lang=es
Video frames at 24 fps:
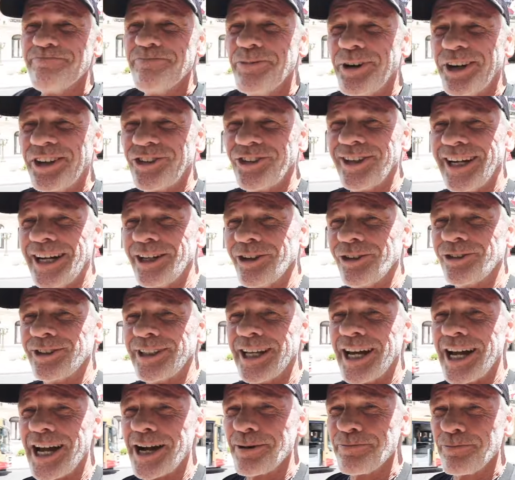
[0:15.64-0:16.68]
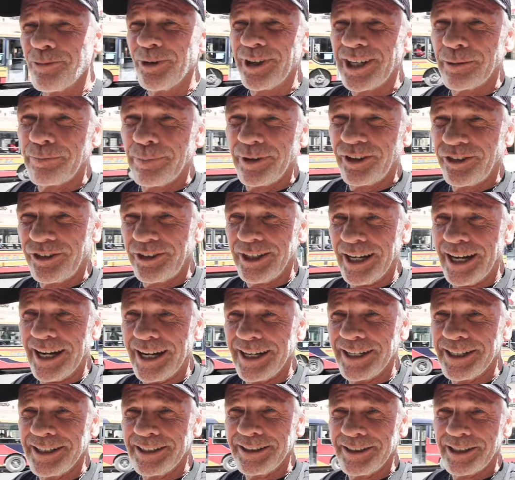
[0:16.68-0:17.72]
voy a hacer una nota muy
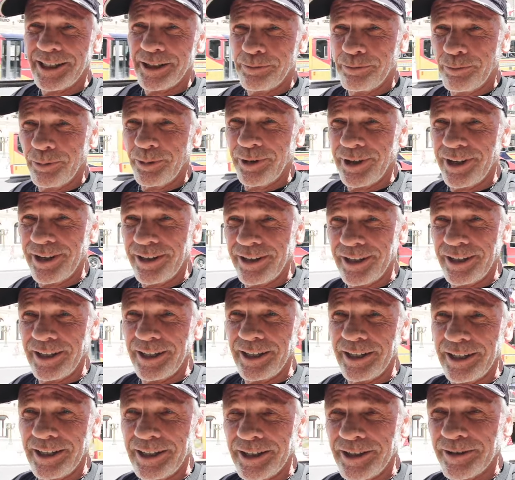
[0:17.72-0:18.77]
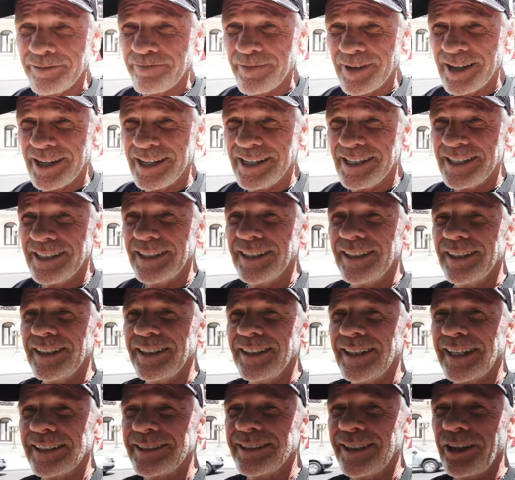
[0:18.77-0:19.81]
especial después de
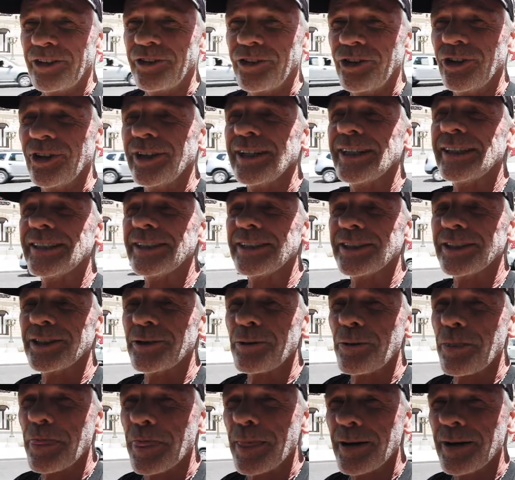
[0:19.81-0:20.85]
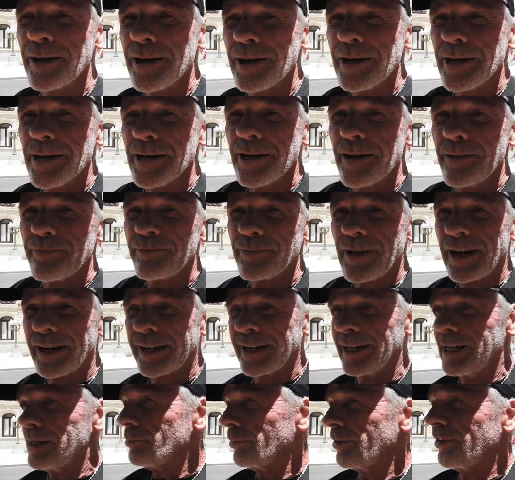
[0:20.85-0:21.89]
las elecciones
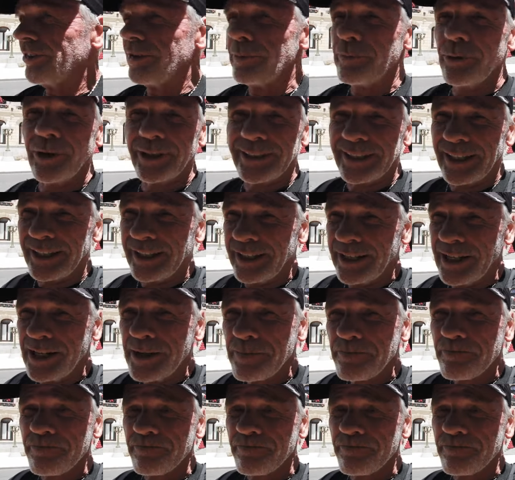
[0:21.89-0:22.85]
acá en el municipio de Tandil,